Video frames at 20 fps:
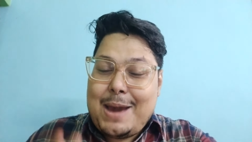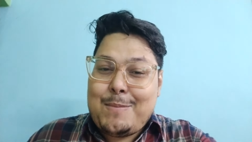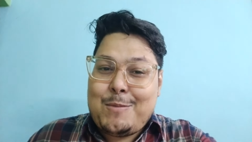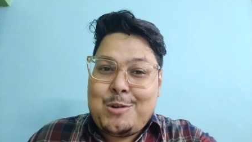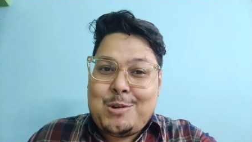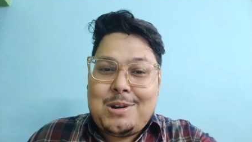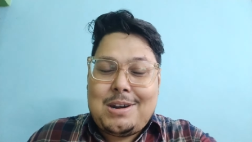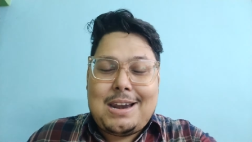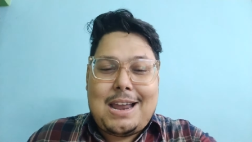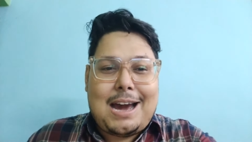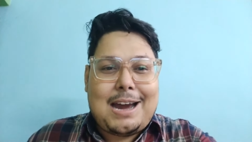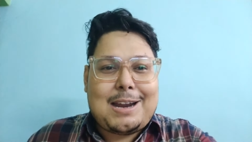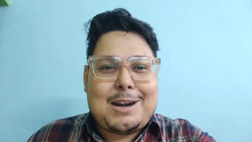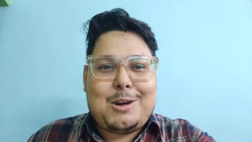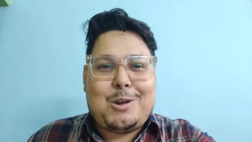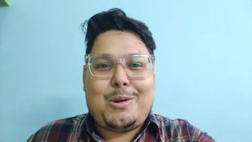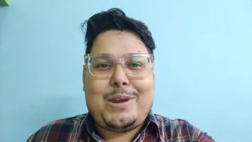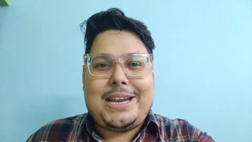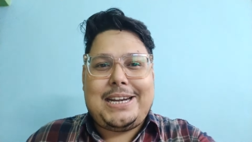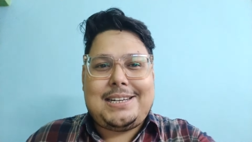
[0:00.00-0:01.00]
কেমন
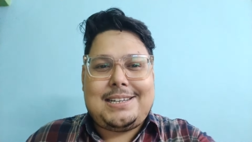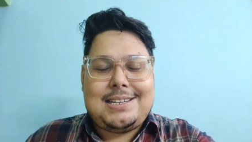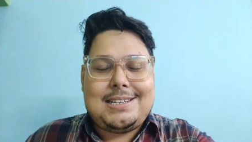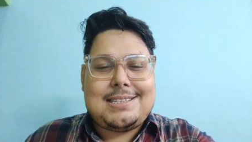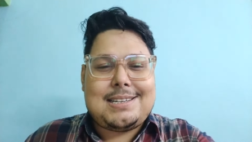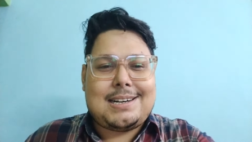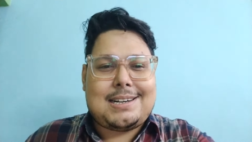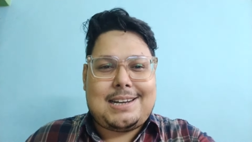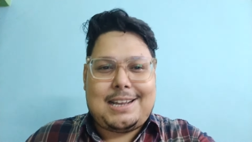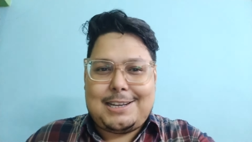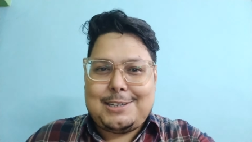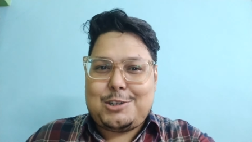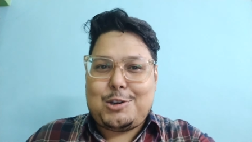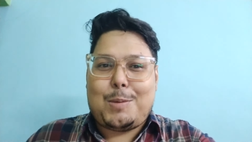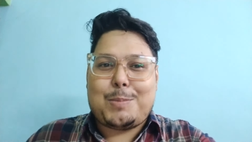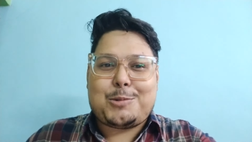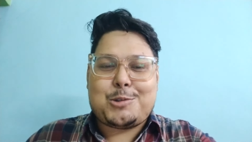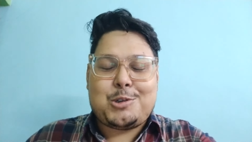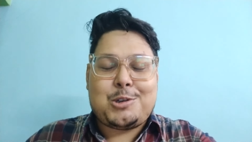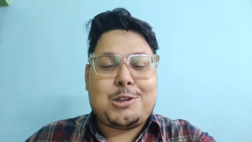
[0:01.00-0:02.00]
লাগলো এই টিজারটা এই
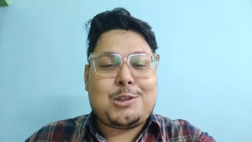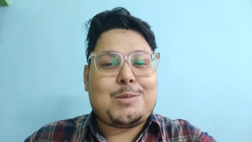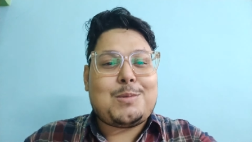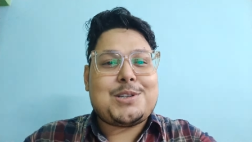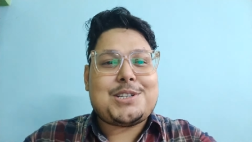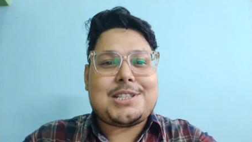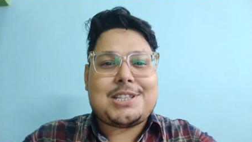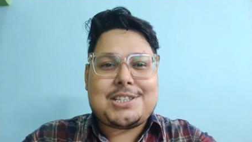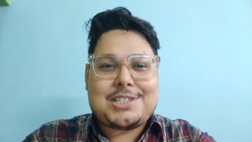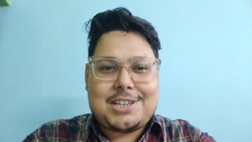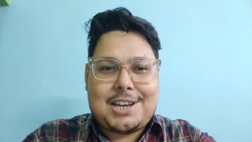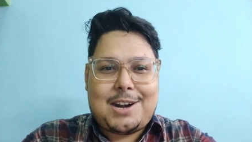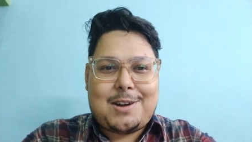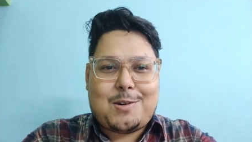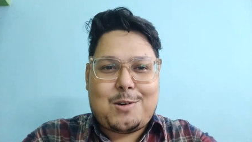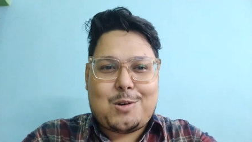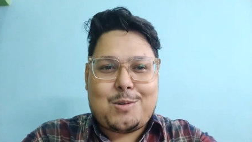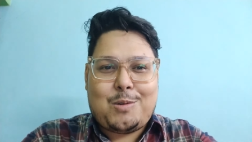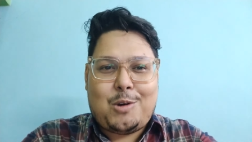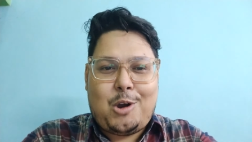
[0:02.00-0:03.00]
সব কিছু নিয়ে তোমার সাথে
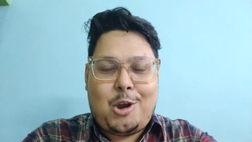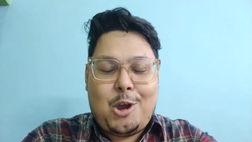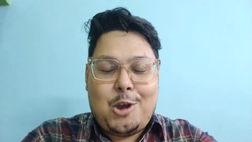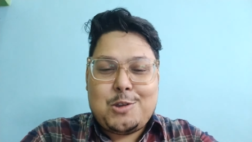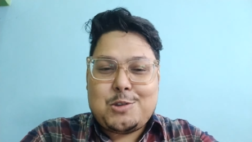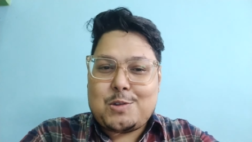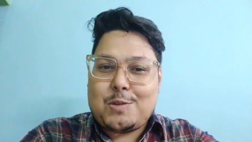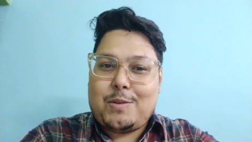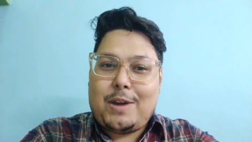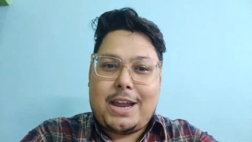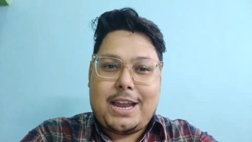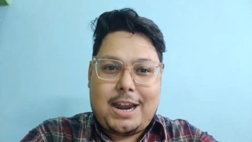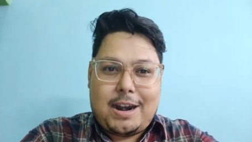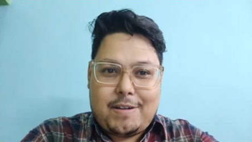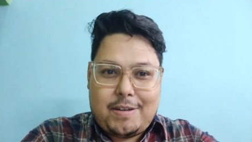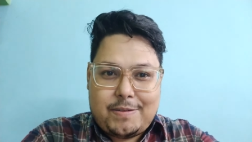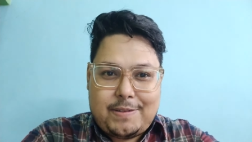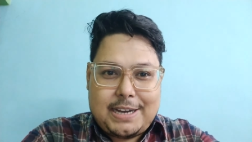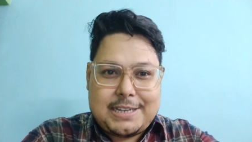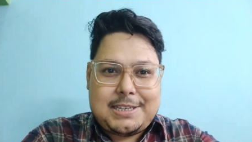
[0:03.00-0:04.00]
শেয়ার করবো সো ওয়াই
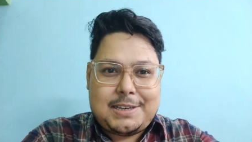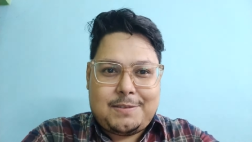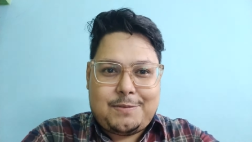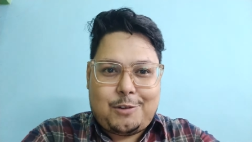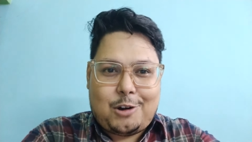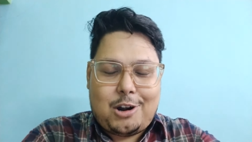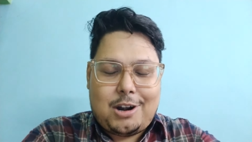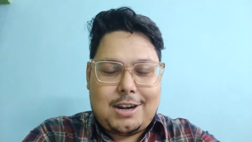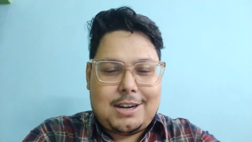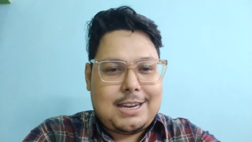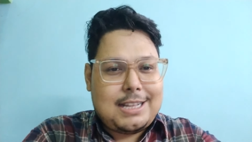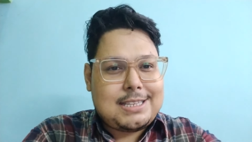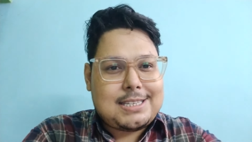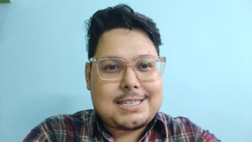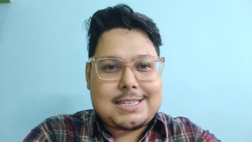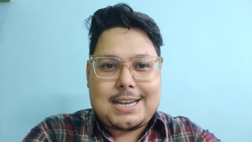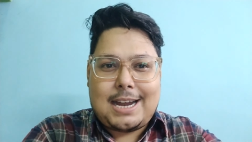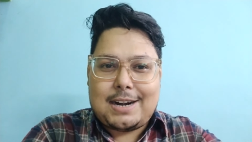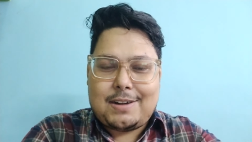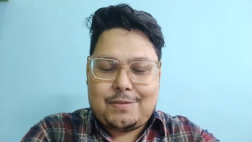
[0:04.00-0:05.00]
আর ইউ ওয়েটিং ফর
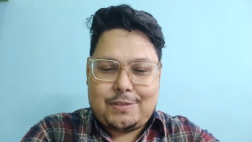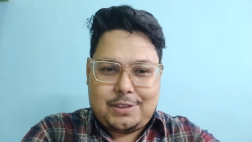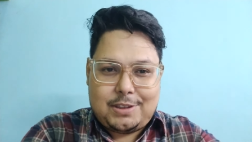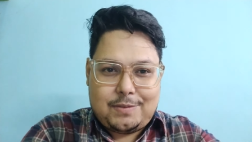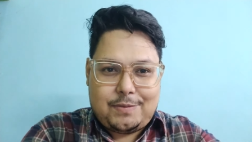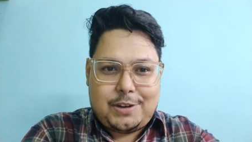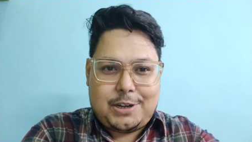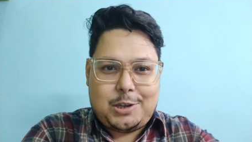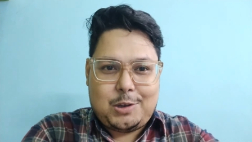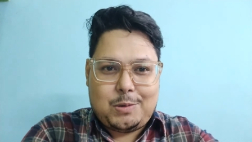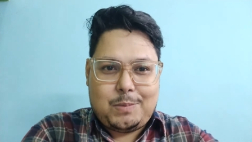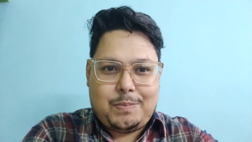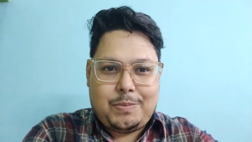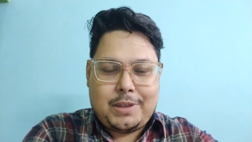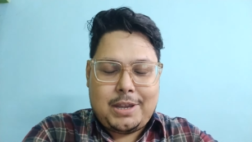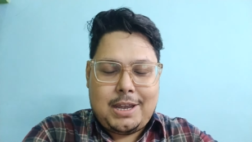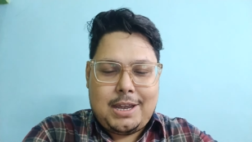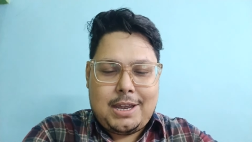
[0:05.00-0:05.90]
লেট স্টার্ট উইথ দ্য ভিডিও